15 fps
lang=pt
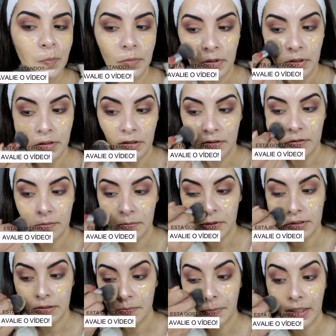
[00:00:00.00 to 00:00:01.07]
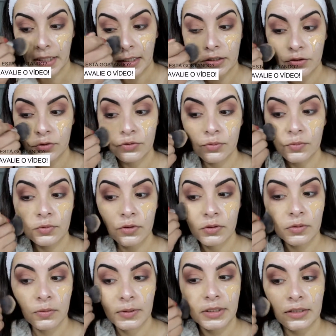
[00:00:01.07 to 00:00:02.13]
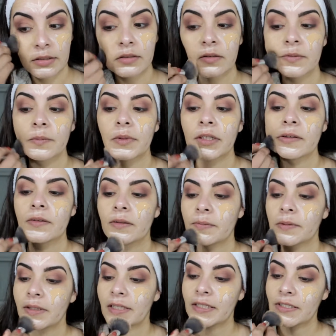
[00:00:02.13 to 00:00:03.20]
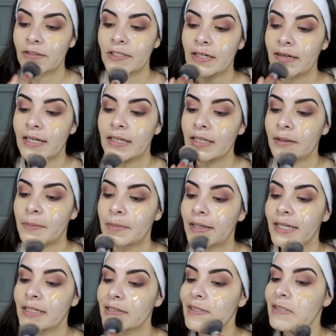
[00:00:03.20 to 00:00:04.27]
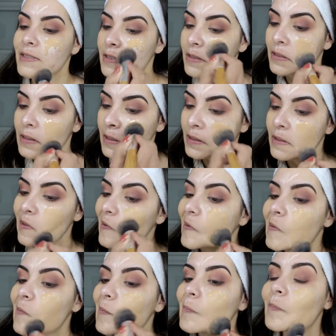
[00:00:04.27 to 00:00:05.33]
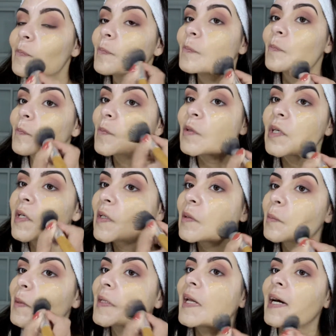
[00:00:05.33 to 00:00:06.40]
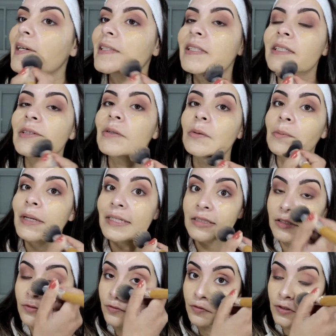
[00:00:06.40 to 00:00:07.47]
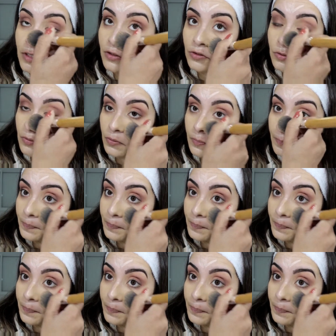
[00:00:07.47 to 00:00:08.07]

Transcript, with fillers: E nós vamos espalhar junto com esse iluminador para deixar ela mais iluminada com mais viço.